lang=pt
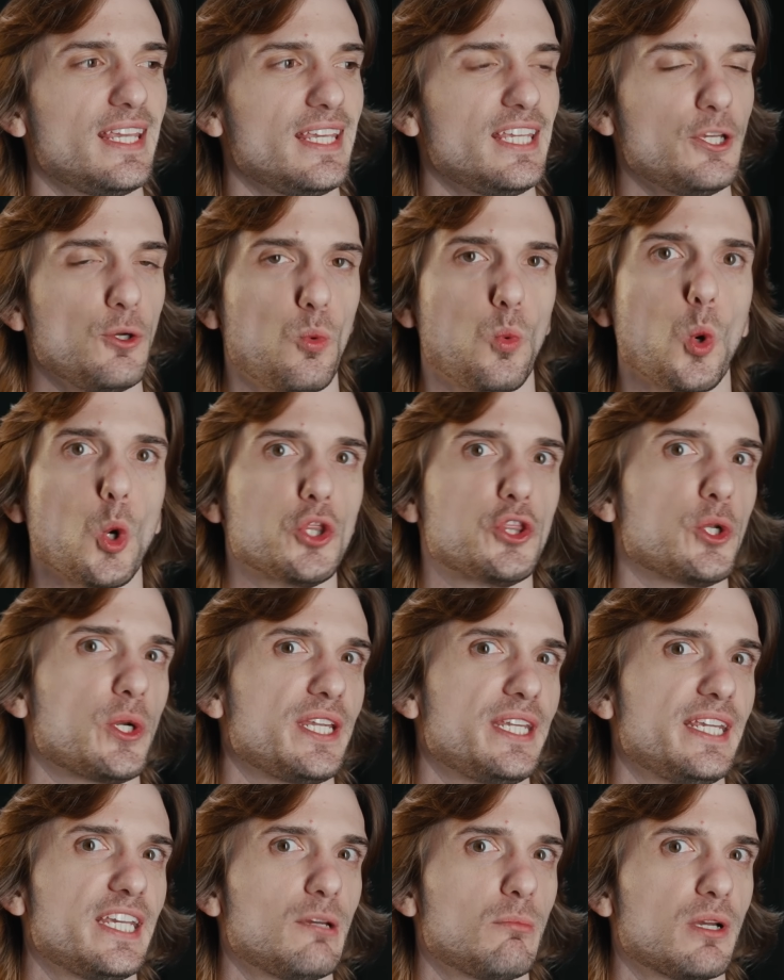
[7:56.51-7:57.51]
e o outro
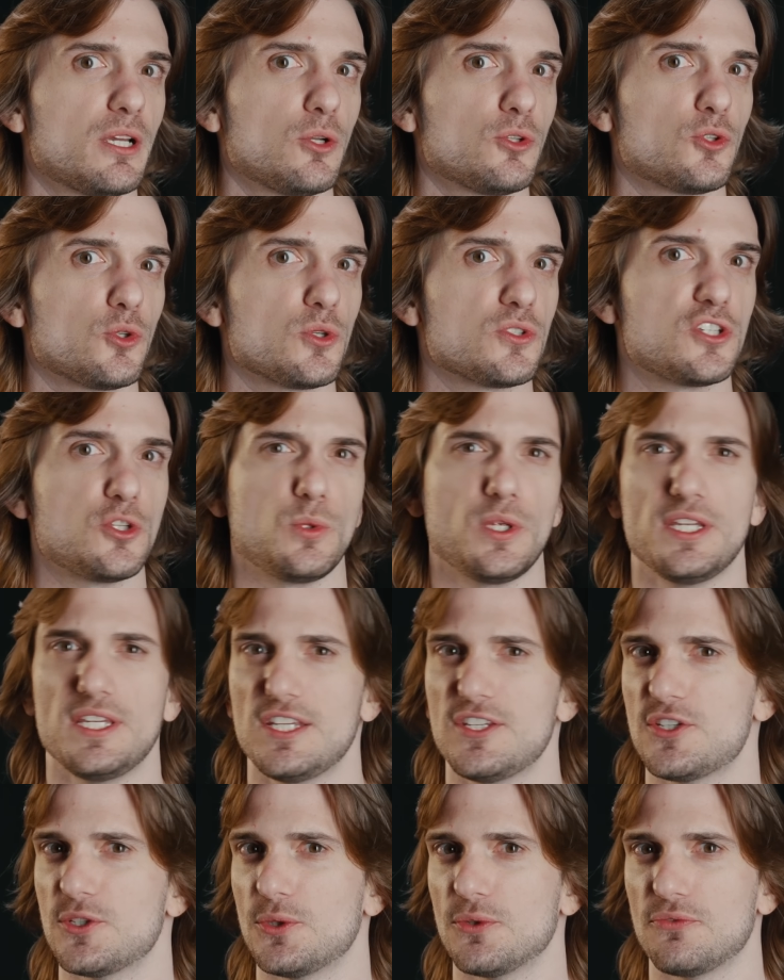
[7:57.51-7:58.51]
enigma que eu trouxe no
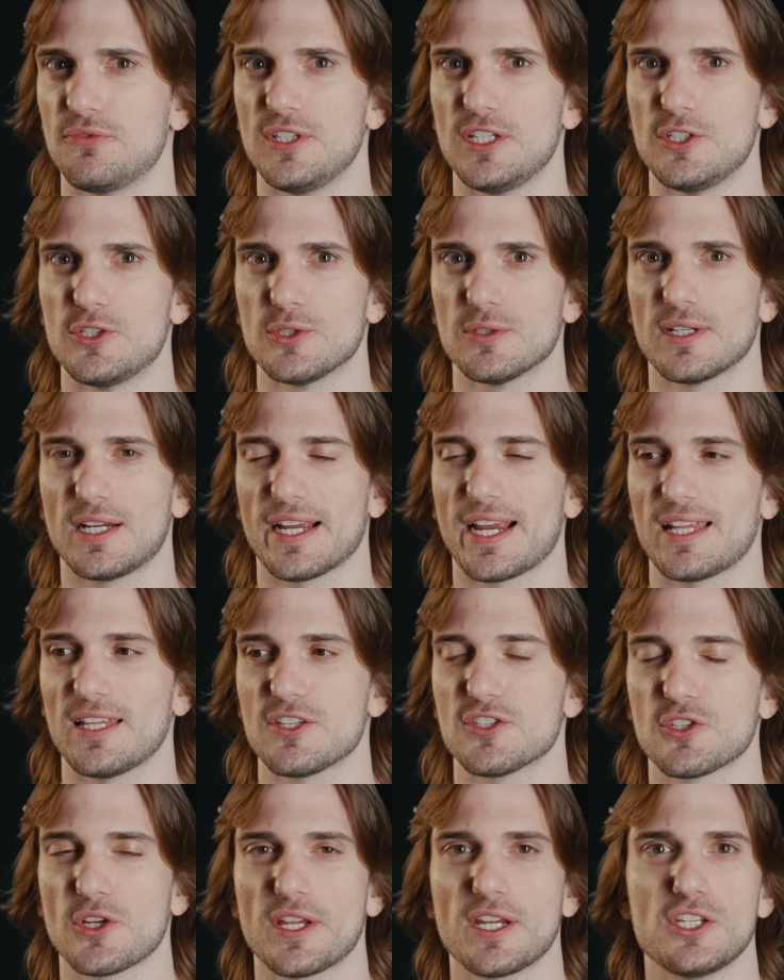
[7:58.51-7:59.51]
início do vídeo, aquela
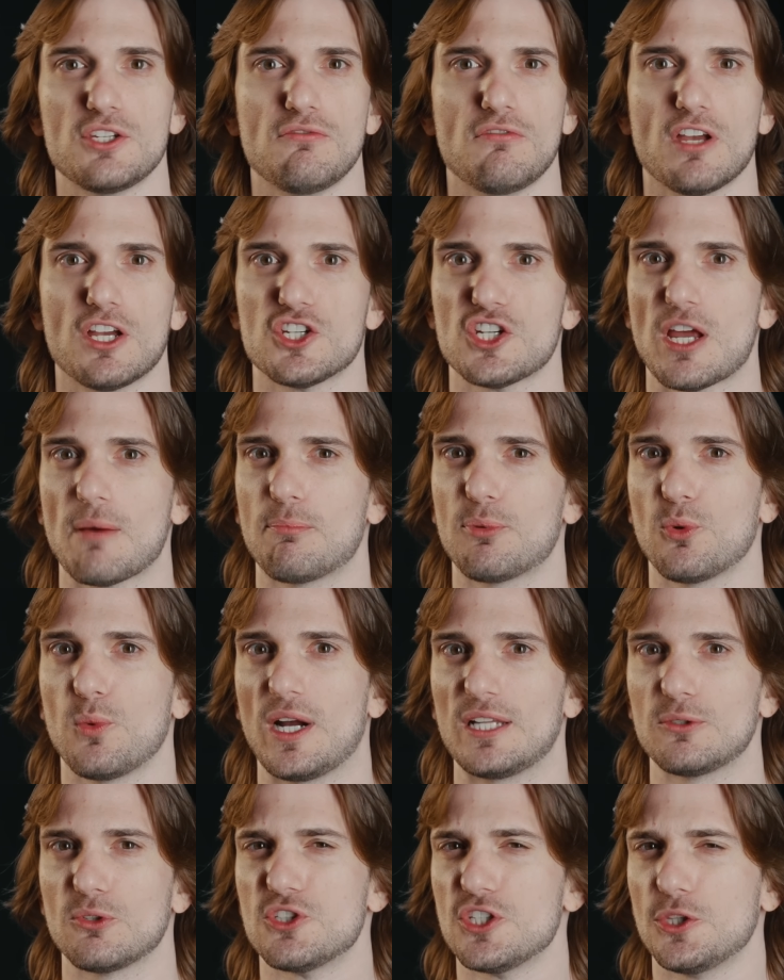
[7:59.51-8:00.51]
história de viajar para o
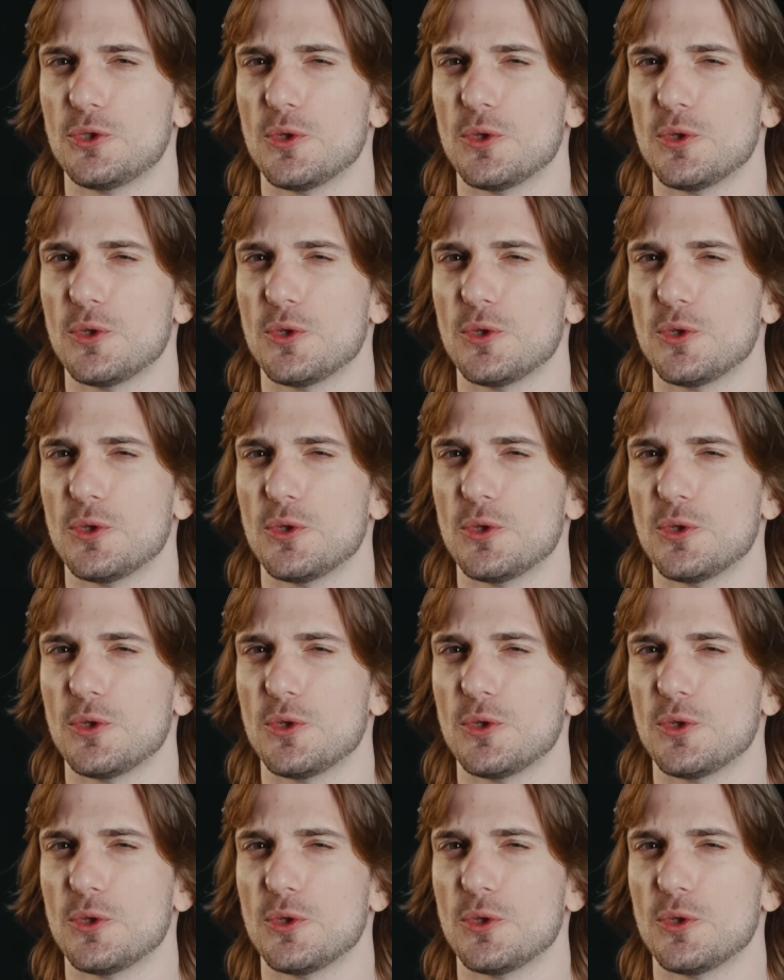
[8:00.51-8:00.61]
ano de